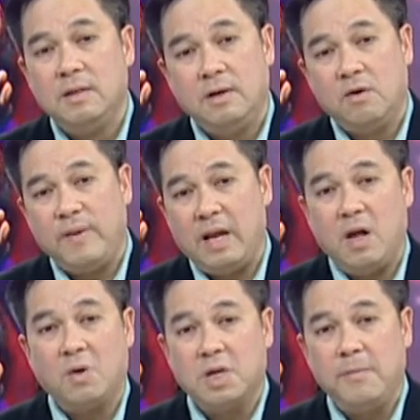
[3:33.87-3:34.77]
Thưa quý vị,
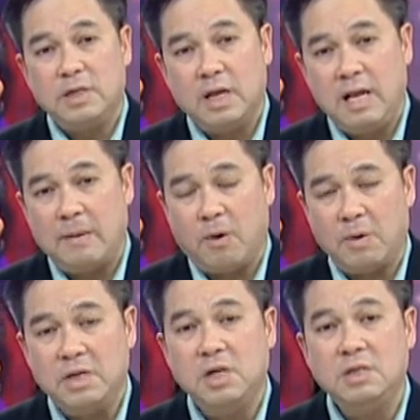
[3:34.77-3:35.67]
long term insurance là một
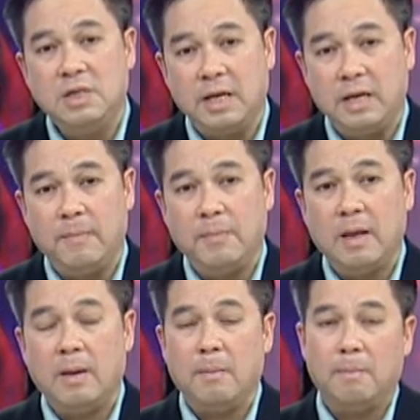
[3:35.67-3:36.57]
cái chương trình
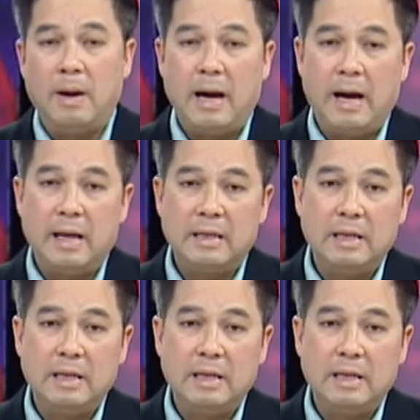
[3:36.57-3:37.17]
mà